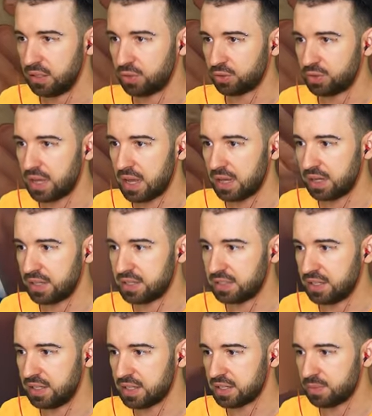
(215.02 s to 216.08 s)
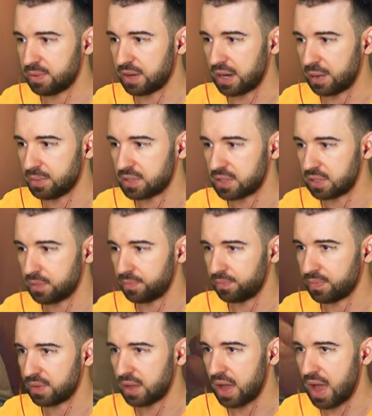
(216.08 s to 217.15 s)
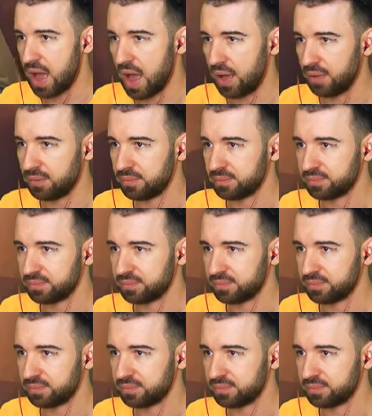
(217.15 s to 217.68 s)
Никуда грести не собираемся. А.